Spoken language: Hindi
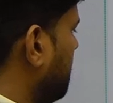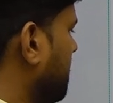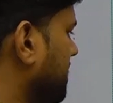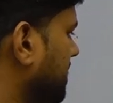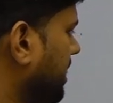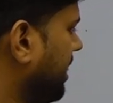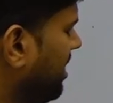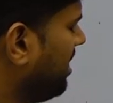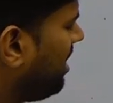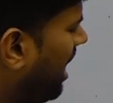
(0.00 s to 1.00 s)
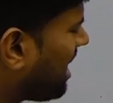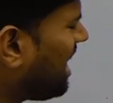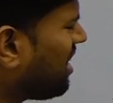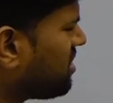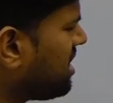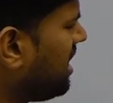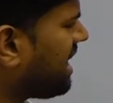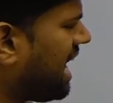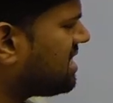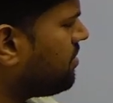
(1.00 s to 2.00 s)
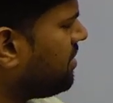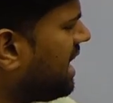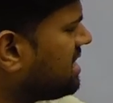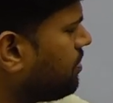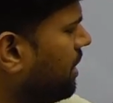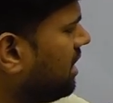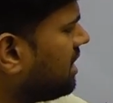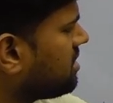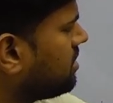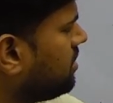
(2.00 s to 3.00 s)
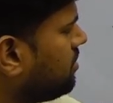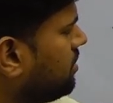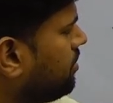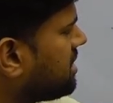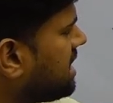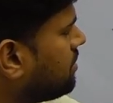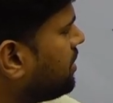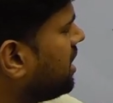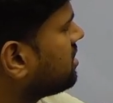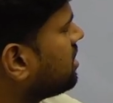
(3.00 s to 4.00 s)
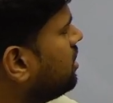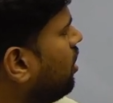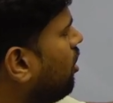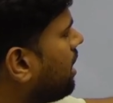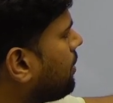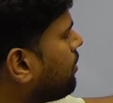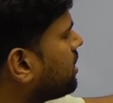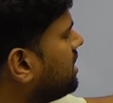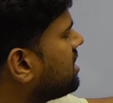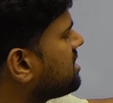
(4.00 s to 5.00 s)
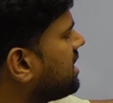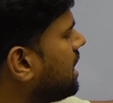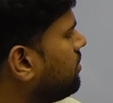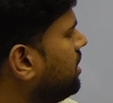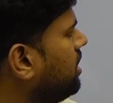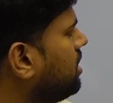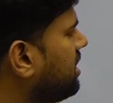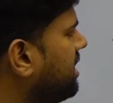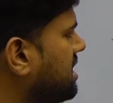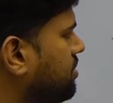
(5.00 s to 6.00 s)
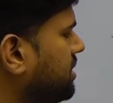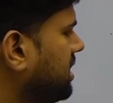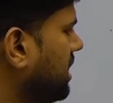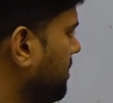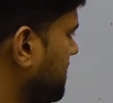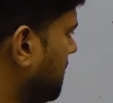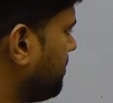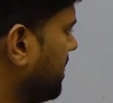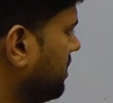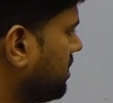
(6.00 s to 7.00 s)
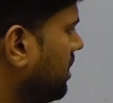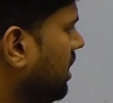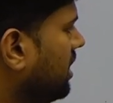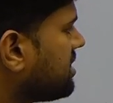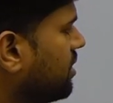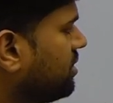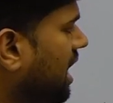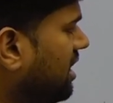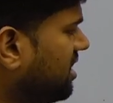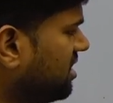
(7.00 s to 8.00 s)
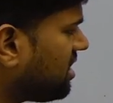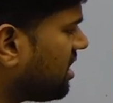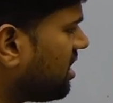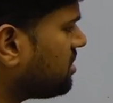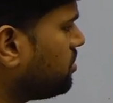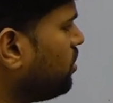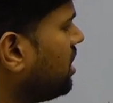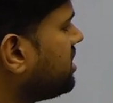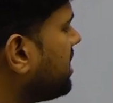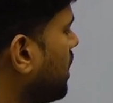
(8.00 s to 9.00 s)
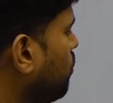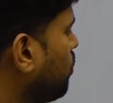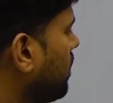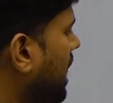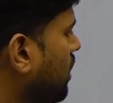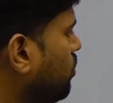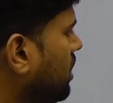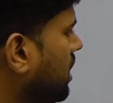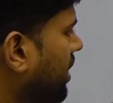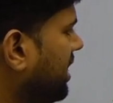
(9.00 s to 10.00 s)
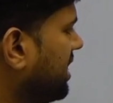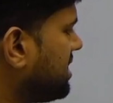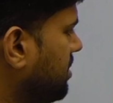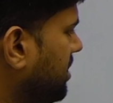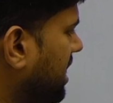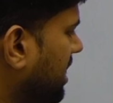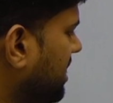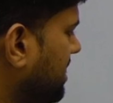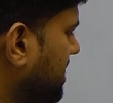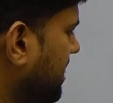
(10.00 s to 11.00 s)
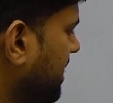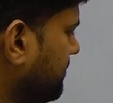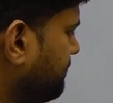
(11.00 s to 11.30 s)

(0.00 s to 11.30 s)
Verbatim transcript: करते हैं अगला क्वेश्चन राज्य में राज्यपाल के प्रसाद पर्यंत और आपको केंद्र सरकार में राष्ट्रपति के प्रसाद पर्यंत संविधान के अंतर्गत मूल अधिकारों को लागू करवाने की जिम्मेदारी किसकी है